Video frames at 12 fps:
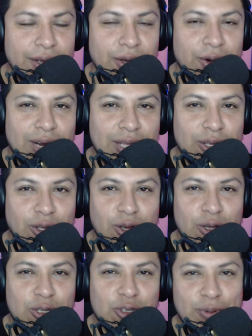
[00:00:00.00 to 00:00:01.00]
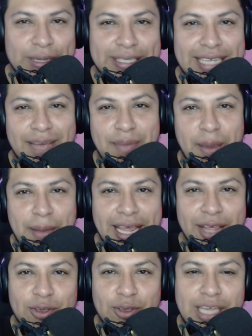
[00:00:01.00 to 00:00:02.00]
Hola a todos, ¿cómo están?
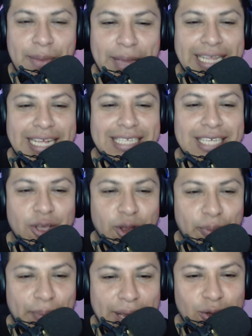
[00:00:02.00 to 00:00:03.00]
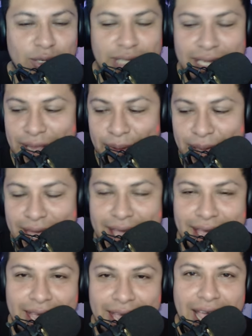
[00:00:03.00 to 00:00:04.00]
Bienvenidos a mi canal Señor Peluche
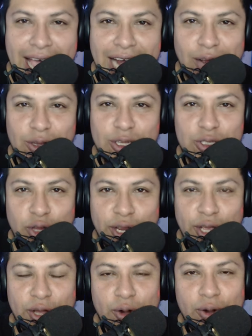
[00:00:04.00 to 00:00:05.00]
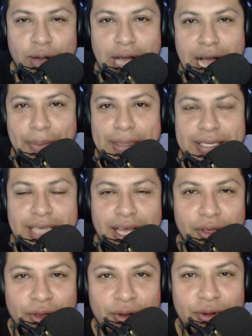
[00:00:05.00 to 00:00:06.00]
TV. Algo histórico ha
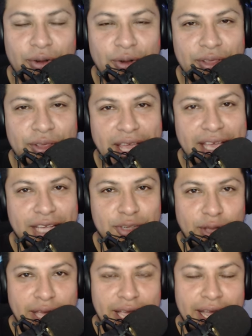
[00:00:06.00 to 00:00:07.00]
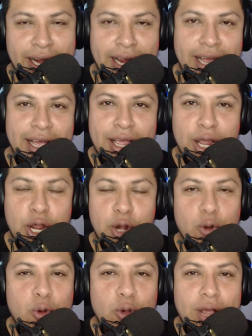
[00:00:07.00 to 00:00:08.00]
pasado hoy día en esta guerra.
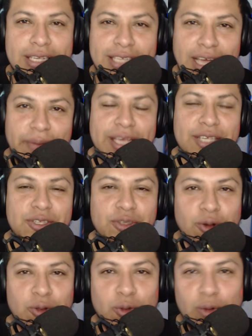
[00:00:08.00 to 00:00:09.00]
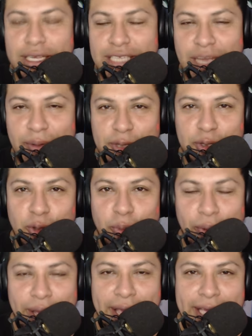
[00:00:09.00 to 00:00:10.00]
Nunca se ha visto, nunca se ha visto
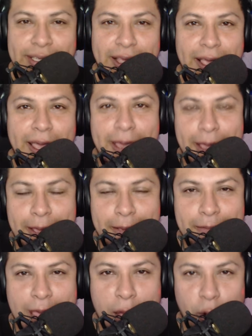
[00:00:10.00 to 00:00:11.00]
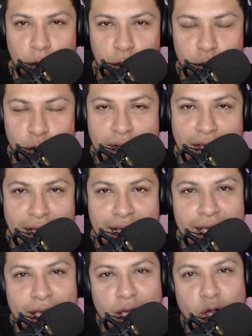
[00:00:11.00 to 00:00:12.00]
pues eh, que conduzcan
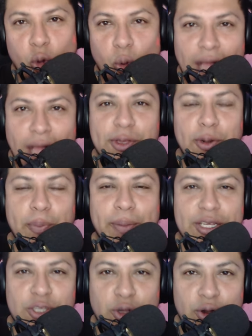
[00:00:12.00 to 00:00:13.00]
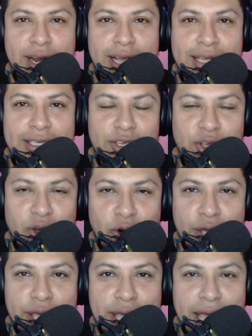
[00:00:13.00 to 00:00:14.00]
cuatro personas y
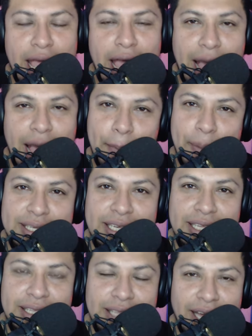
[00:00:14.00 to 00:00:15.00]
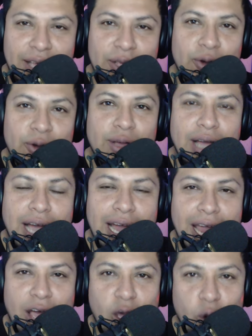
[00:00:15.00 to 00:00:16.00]
hoy han presentado a
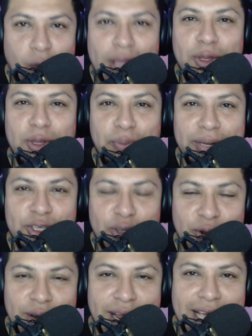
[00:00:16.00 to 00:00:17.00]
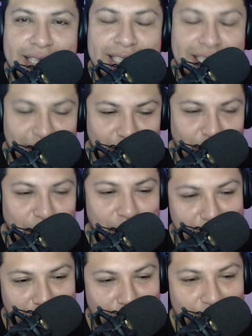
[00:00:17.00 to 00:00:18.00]
las cuatro personas, así como
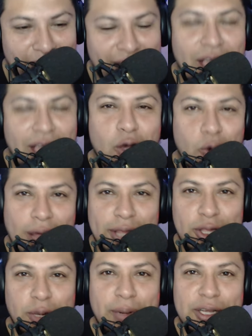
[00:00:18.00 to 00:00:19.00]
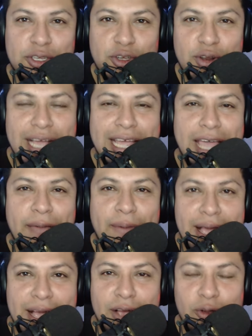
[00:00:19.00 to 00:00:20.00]
me oyen, cuatro personas que
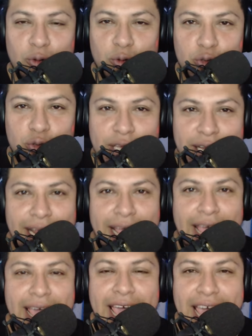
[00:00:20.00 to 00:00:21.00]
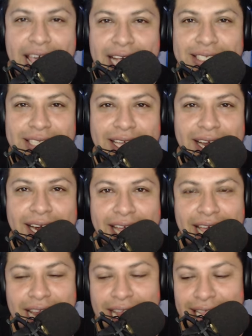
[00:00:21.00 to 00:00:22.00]
van a conducir este
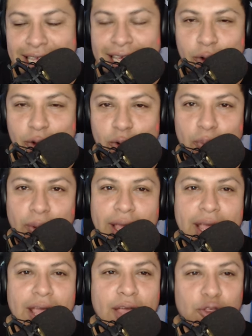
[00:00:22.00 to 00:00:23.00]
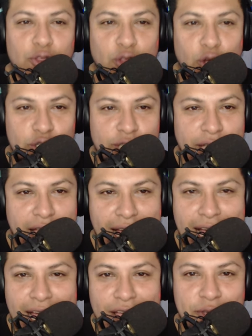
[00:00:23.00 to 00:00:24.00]
reality que cumple 12
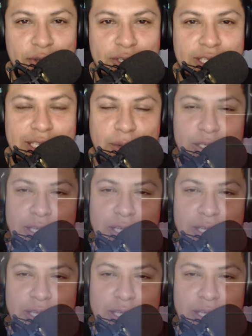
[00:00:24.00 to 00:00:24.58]
años. Estamos